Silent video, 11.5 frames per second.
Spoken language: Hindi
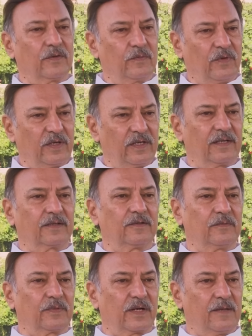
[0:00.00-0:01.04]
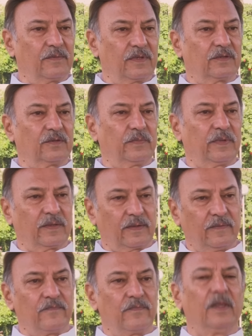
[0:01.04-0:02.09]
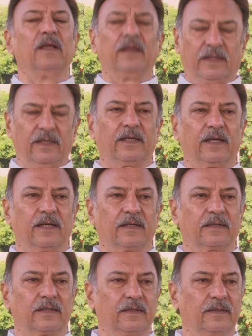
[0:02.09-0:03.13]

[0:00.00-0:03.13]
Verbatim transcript: गुड मॉर्निंग करता हूँ प्रणाम करता हूँ पहले ये क्या करते हैं तो